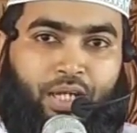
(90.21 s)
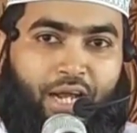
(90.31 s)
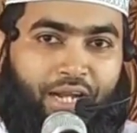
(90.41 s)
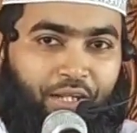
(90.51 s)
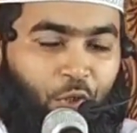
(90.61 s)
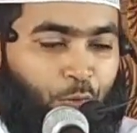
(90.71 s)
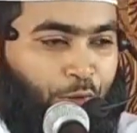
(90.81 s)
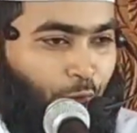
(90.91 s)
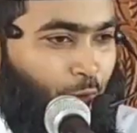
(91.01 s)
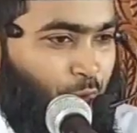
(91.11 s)
এটাকে খুব
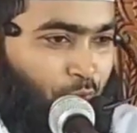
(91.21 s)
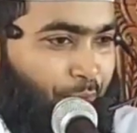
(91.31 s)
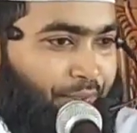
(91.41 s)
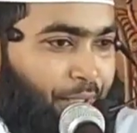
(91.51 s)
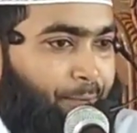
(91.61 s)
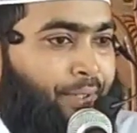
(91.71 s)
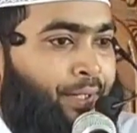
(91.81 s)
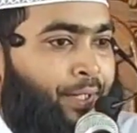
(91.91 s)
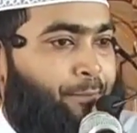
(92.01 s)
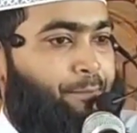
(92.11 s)
সহজভাবে দেখবেন
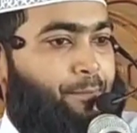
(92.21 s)
না